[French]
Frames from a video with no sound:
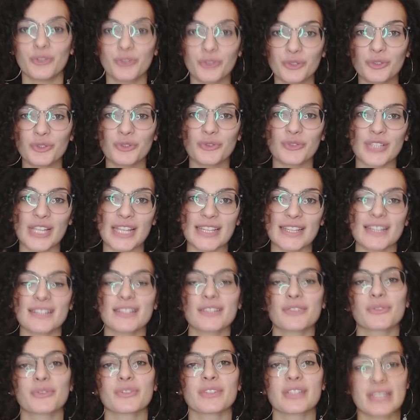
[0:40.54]
Du coup, vous êtes
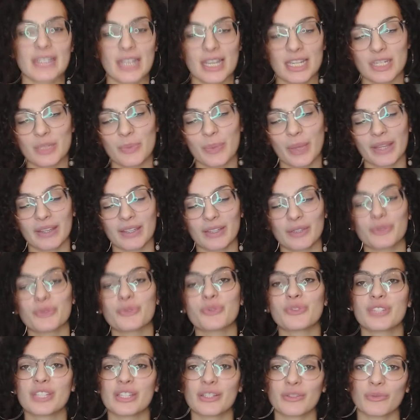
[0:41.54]
assis sur des sièges hyper
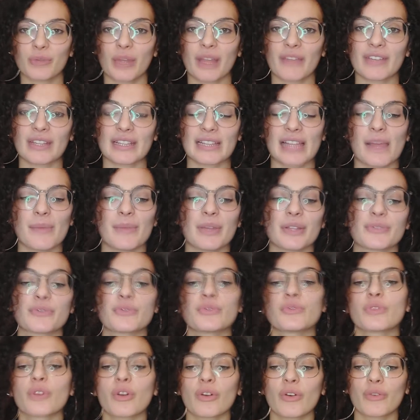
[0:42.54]
technologiques, donc avec
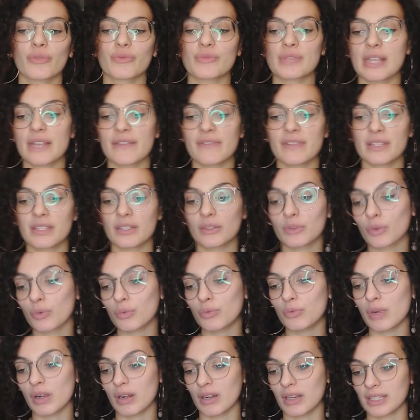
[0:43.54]
l'armature. Vous avez des
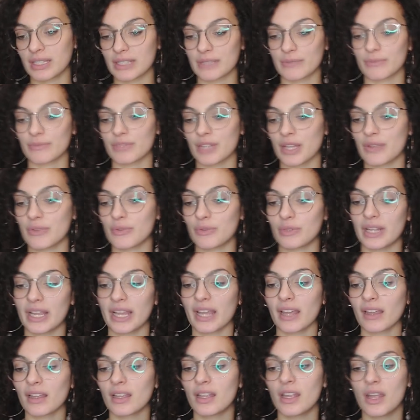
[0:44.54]
trous là qui vous jettent de
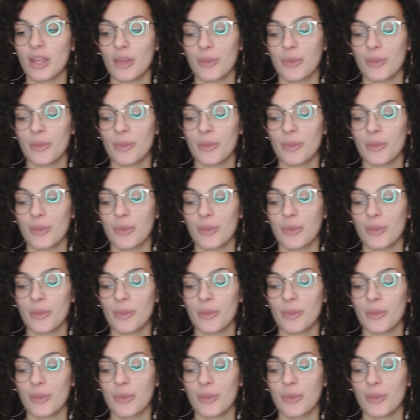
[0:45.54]
l'air.